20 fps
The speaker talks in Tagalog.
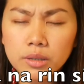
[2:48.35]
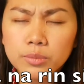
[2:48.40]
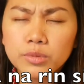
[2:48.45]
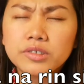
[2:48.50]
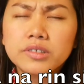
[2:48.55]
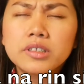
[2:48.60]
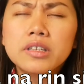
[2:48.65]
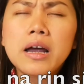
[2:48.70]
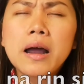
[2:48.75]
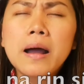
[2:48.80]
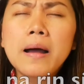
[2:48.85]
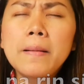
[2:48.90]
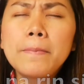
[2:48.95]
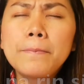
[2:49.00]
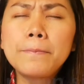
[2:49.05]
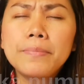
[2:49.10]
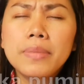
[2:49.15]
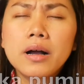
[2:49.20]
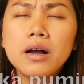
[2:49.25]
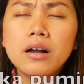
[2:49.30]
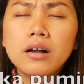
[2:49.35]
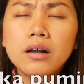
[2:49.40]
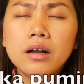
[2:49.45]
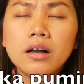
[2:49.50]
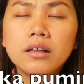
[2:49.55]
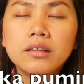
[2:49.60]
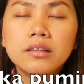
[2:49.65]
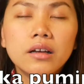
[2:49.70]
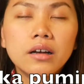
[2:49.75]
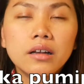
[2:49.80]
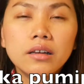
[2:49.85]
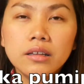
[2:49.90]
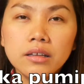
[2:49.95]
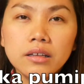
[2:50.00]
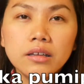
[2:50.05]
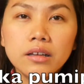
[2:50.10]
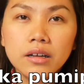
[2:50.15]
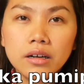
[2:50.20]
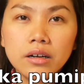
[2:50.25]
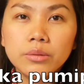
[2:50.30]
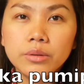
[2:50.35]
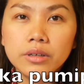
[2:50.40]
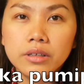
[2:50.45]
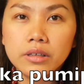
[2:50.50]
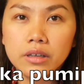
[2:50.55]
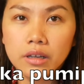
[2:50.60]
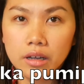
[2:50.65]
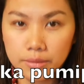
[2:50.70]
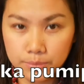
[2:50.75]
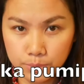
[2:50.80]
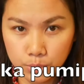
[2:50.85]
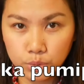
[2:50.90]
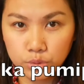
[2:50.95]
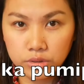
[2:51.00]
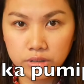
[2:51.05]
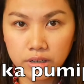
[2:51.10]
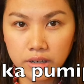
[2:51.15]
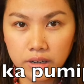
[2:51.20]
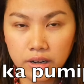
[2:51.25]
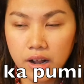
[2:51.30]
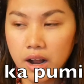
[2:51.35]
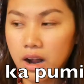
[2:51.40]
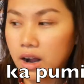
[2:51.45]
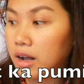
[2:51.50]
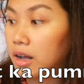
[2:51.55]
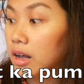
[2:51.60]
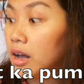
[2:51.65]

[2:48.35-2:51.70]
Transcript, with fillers: Tapos napakadaling gawin niya po talaga.